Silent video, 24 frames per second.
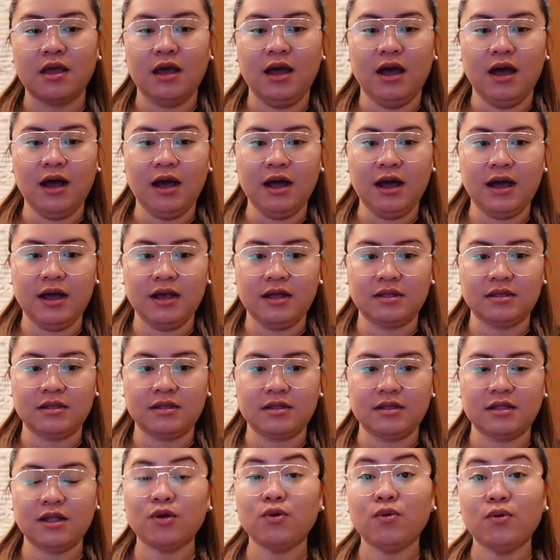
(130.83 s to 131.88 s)
At
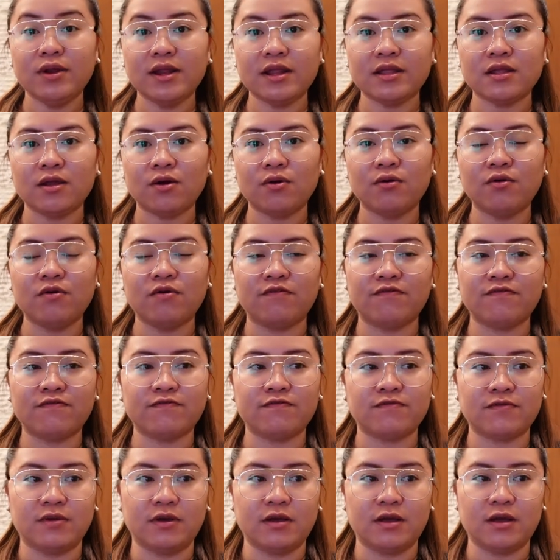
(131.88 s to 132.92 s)
uh, nagulat ako.
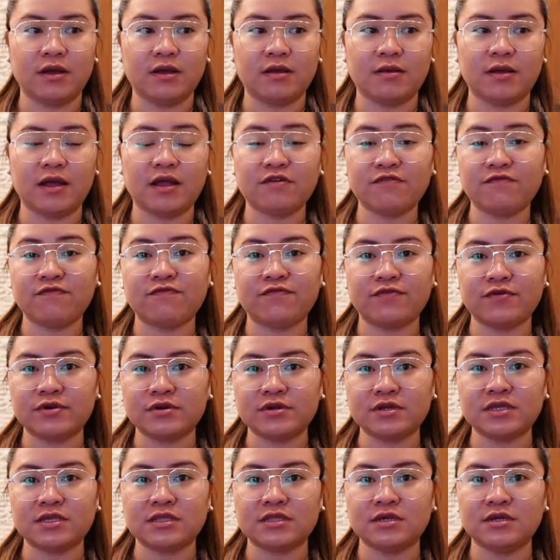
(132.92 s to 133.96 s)
At
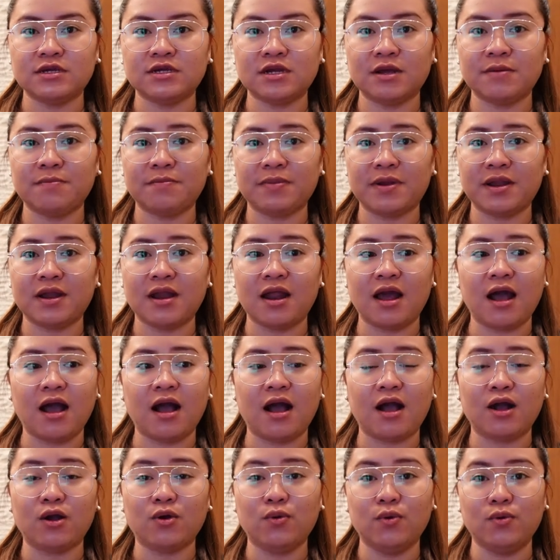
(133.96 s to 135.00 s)
first, syempre
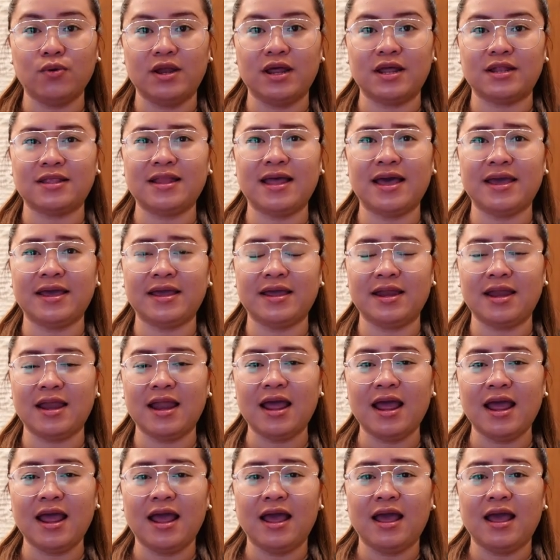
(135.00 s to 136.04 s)
nakakagulat dahil
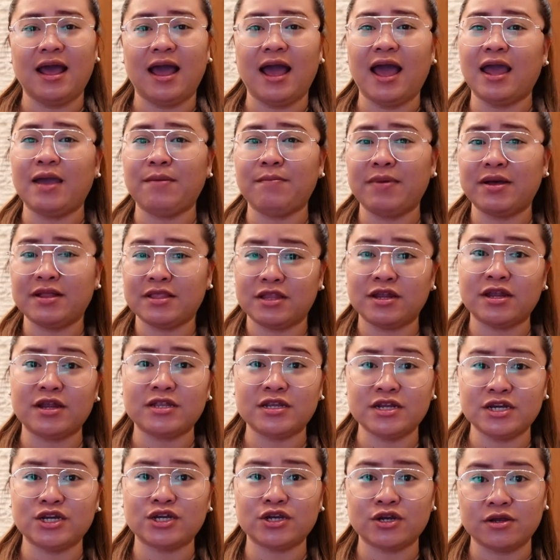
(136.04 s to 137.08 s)
I'm a
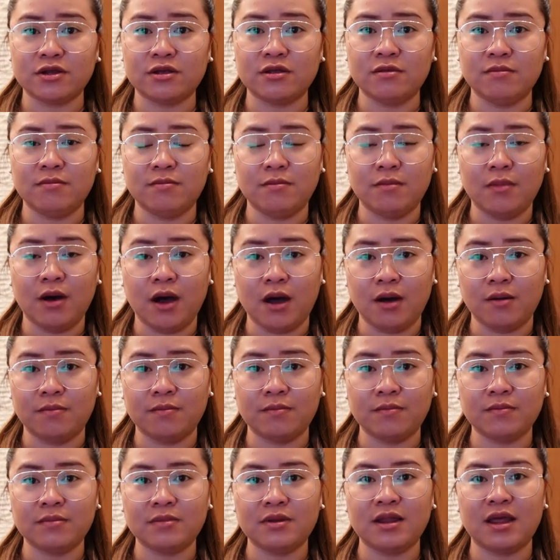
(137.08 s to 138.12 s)
traditional
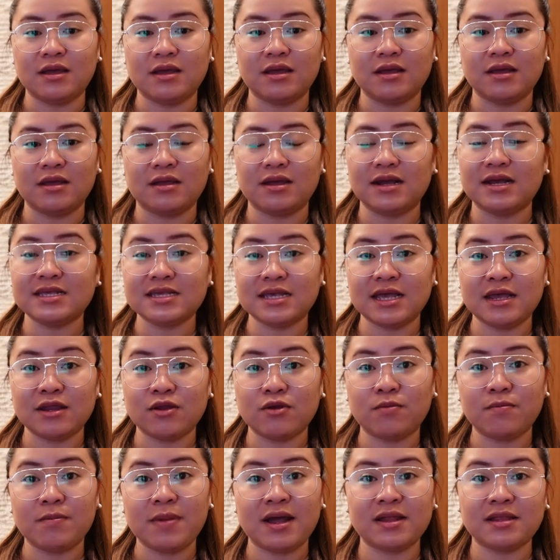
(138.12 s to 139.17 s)
mom. Kasi
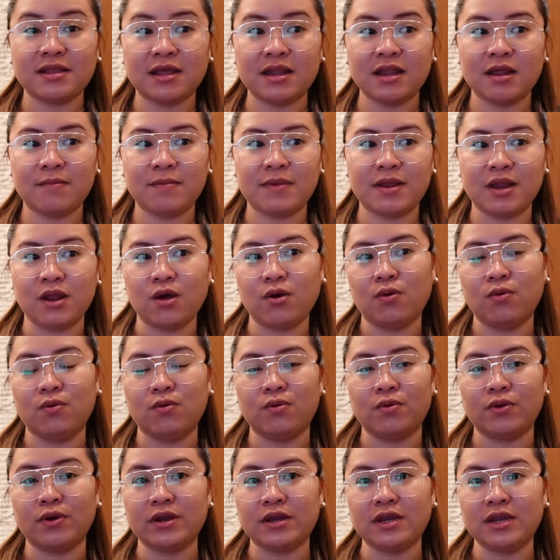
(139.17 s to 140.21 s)
nung bata naman
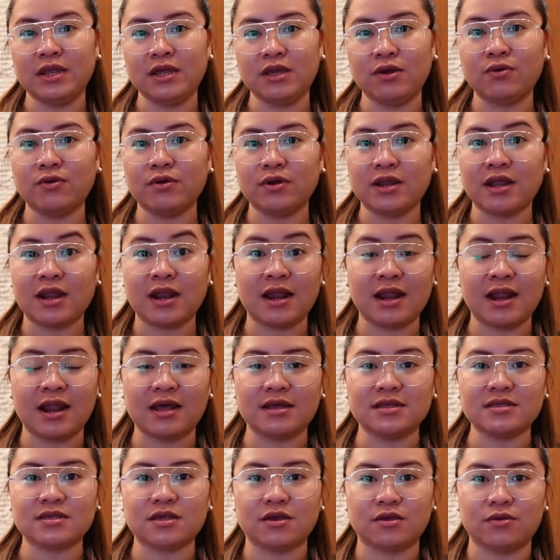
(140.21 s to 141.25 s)
ako, hindi ko
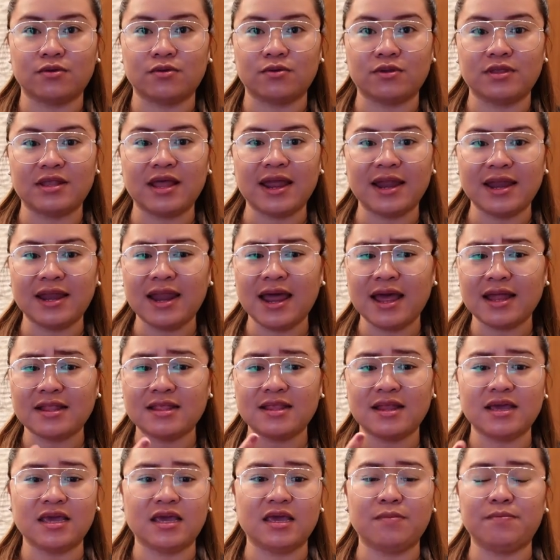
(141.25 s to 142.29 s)
naranasan yun dahil lahat
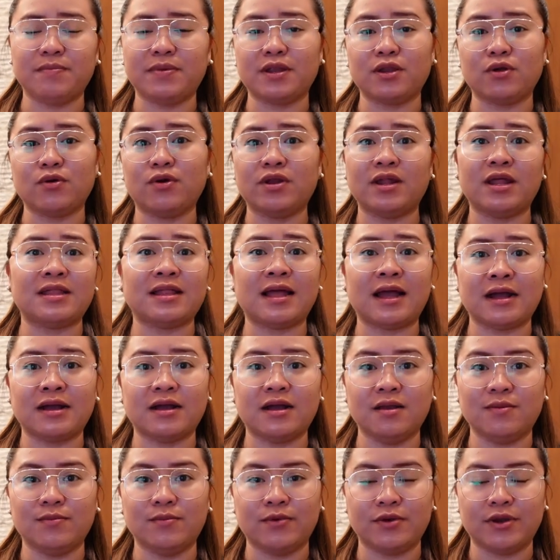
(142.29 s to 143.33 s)
ng ngipin ko
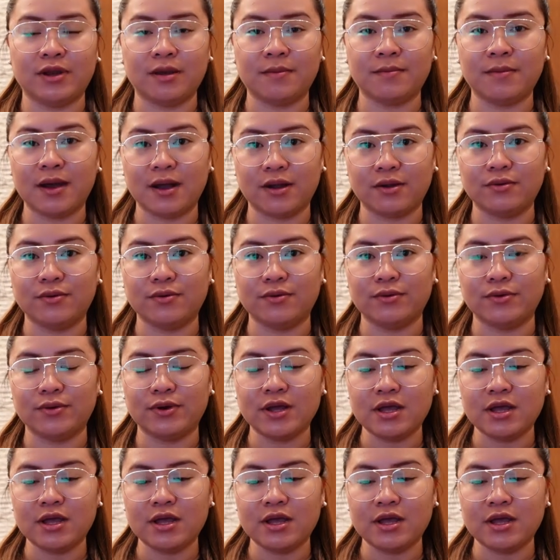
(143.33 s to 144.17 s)
natanggal muna bago